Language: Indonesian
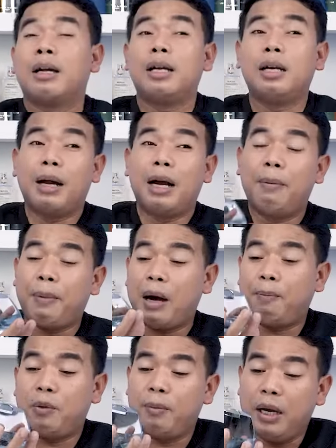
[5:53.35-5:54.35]
Dimana
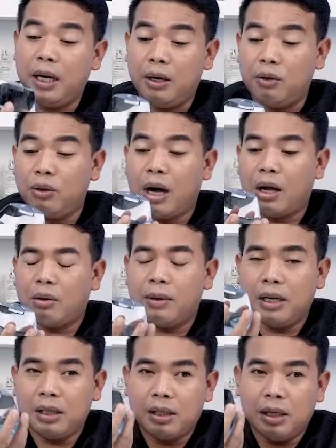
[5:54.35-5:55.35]
parfum ini untuk
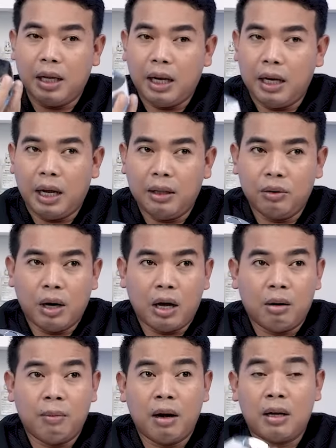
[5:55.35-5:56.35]
aromanya sendiri yaitu
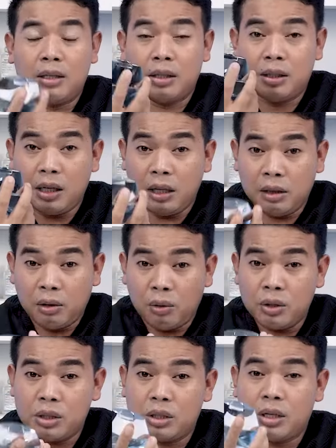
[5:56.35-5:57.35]
aroma
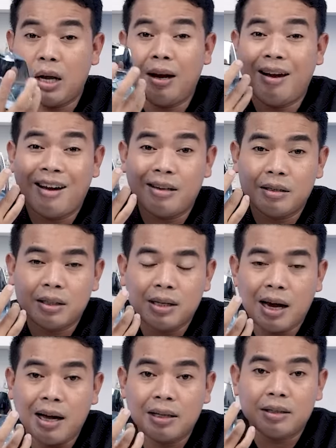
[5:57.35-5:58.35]
citrus yang
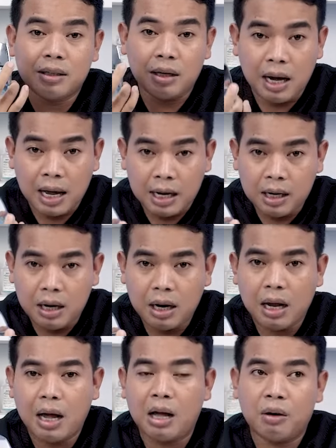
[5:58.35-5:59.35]
sangat segar,
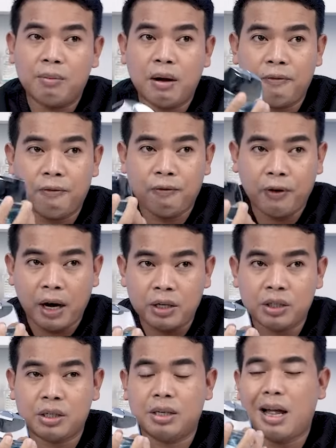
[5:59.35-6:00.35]
aroma
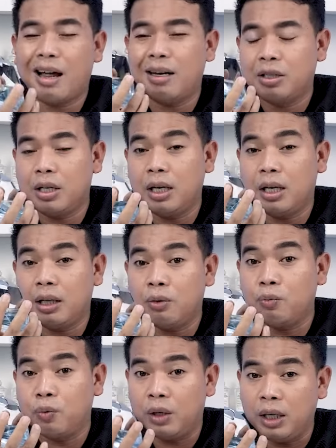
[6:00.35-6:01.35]
fresh, ada sedikit
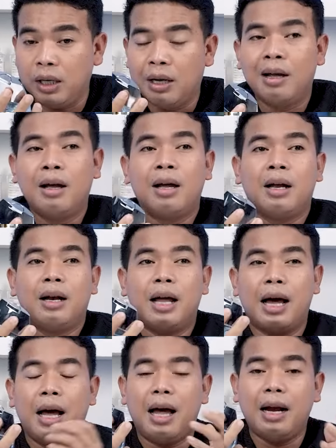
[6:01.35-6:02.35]
woody,
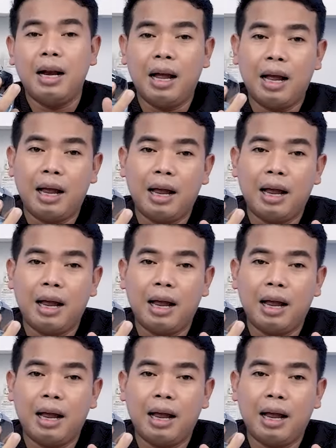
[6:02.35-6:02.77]
dan